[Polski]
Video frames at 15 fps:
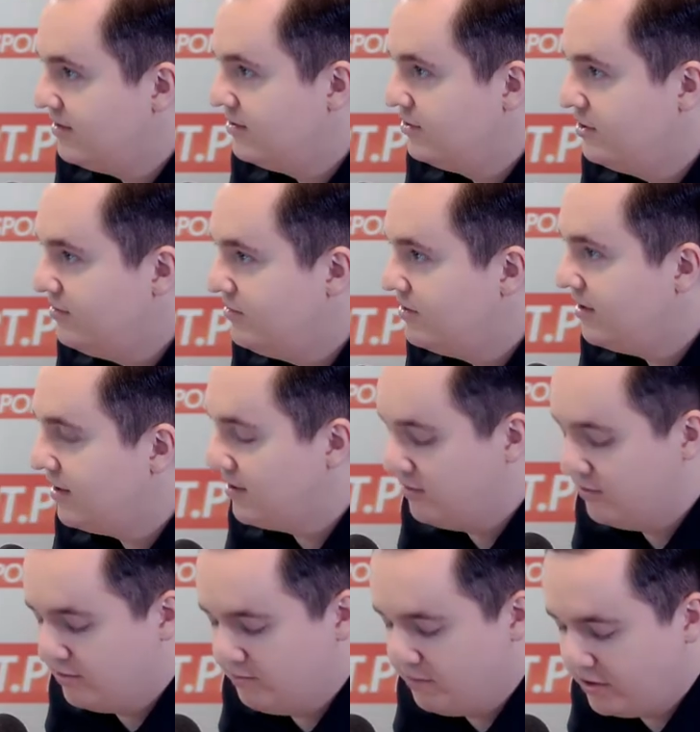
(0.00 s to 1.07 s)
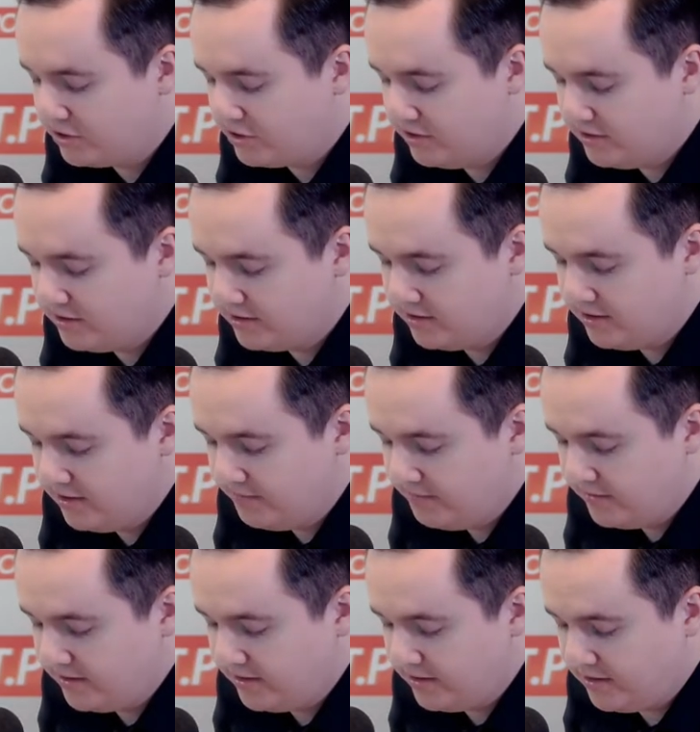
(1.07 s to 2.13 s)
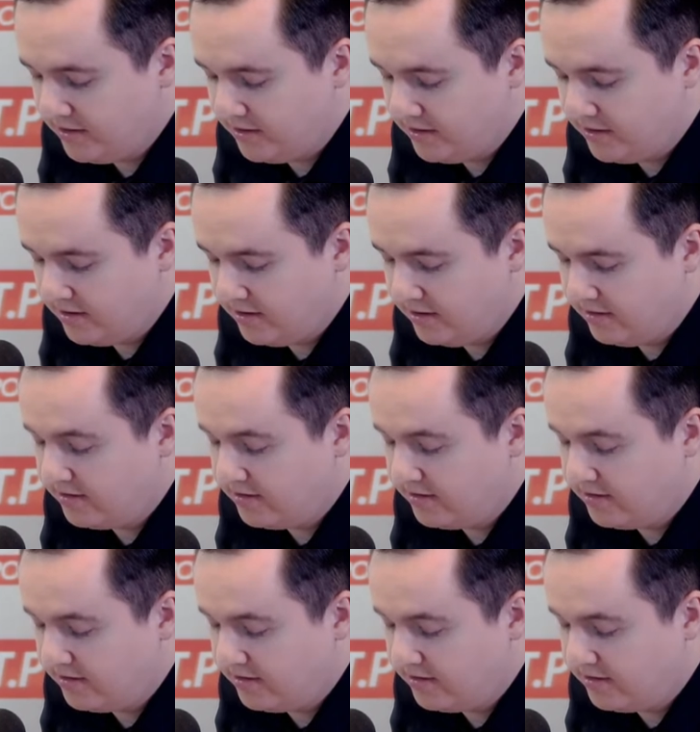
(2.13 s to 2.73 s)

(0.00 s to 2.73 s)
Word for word: zimny jak lód prysznic, E,